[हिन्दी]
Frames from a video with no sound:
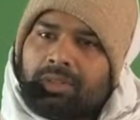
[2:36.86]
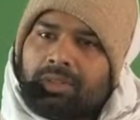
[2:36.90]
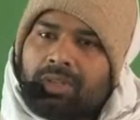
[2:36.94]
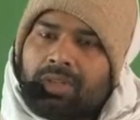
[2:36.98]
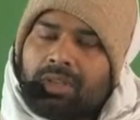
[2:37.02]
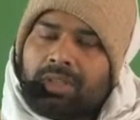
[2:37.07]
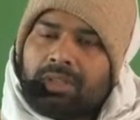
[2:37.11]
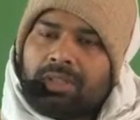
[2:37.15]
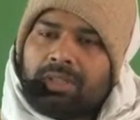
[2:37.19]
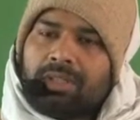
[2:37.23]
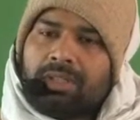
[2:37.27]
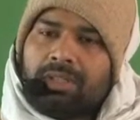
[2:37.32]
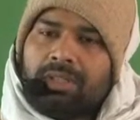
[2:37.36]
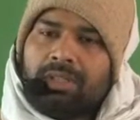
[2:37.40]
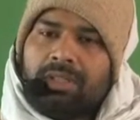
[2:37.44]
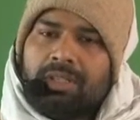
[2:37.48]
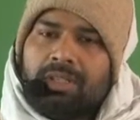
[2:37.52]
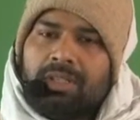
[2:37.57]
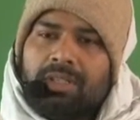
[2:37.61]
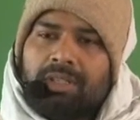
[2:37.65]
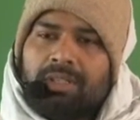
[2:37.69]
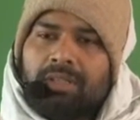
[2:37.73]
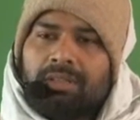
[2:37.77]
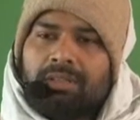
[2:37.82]

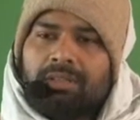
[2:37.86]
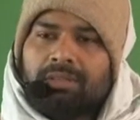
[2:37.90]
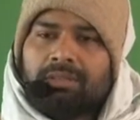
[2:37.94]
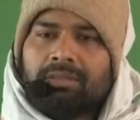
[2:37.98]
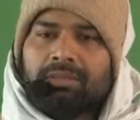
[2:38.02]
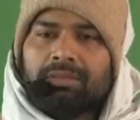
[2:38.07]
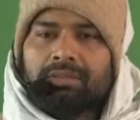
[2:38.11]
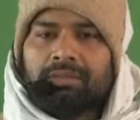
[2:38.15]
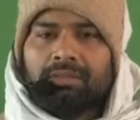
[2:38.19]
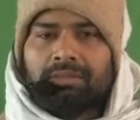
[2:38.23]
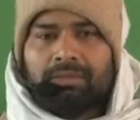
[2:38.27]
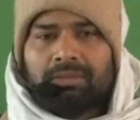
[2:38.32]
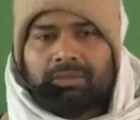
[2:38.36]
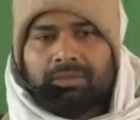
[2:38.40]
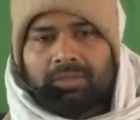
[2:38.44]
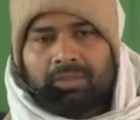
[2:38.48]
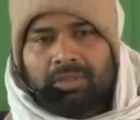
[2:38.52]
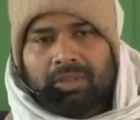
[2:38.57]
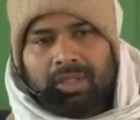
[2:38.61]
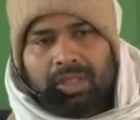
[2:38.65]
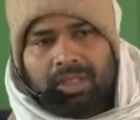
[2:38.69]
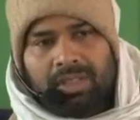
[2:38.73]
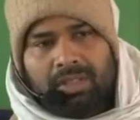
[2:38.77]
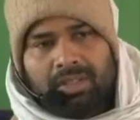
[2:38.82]
दर्शनीय
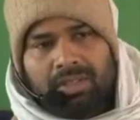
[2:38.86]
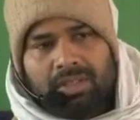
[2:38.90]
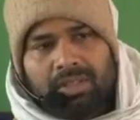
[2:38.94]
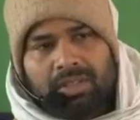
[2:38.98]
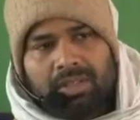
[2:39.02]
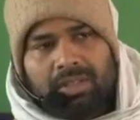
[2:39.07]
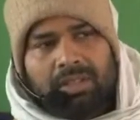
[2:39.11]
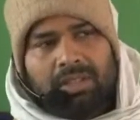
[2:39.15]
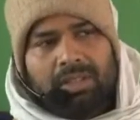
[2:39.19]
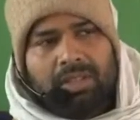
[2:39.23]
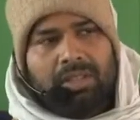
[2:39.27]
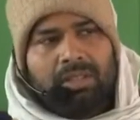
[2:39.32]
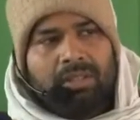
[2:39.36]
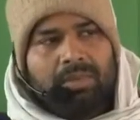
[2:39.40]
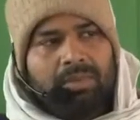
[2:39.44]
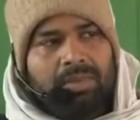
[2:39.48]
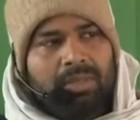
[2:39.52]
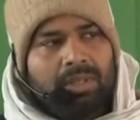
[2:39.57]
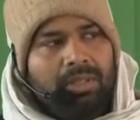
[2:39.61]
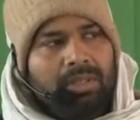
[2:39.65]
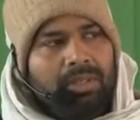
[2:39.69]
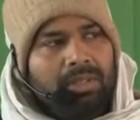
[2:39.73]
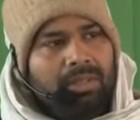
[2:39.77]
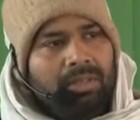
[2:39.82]
यानी जितने
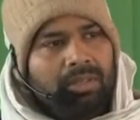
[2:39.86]
भी